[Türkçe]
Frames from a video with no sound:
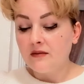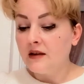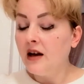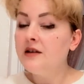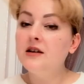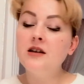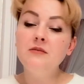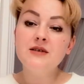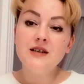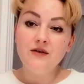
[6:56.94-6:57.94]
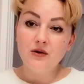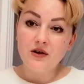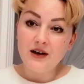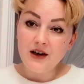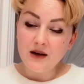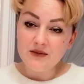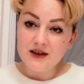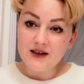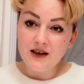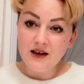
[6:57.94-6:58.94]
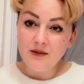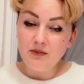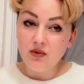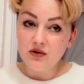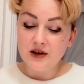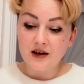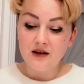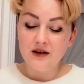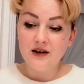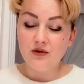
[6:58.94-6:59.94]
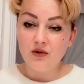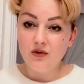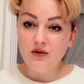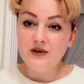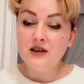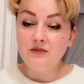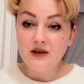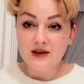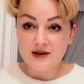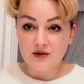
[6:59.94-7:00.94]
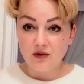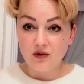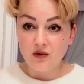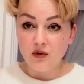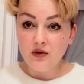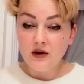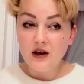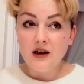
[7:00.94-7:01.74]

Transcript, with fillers: Yani kim seviyor kremsi, pudralı koku, temiz koku,